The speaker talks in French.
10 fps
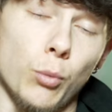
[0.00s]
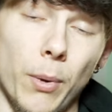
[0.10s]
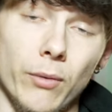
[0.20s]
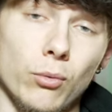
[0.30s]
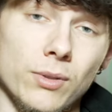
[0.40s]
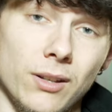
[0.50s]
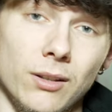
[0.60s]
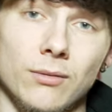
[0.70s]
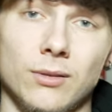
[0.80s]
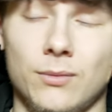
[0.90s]
ne peux pas vous conseiller.
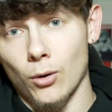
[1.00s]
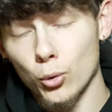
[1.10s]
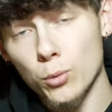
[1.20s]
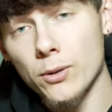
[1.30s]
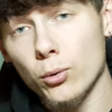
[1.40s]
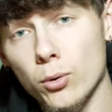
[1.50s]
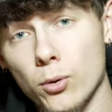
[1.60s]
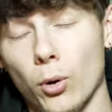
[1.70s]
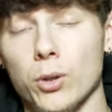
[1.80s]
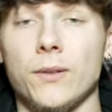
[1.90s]
En 2012,
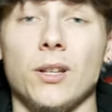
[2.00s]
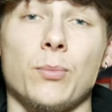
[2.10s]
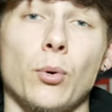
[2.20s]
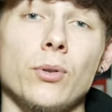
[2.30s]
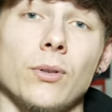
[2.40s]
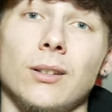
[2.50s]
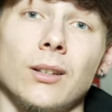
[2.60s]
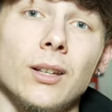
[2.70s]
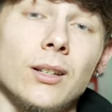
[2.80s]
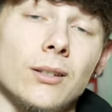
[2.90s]
le CrossFit explose
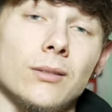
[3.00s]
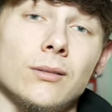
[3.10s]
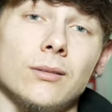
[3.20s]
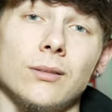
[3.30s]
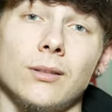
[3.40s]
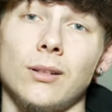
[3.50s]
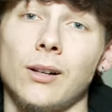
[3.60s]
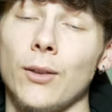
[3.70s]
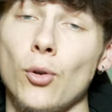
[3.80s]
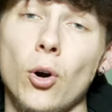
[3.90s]
et
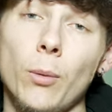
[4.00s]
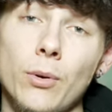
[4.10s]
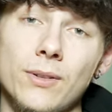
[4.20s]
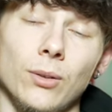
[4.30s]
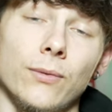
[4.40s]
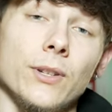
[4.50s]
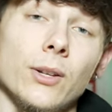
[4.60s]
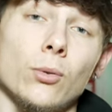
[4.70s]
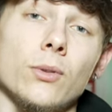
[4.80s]
la norme, c'est de finir son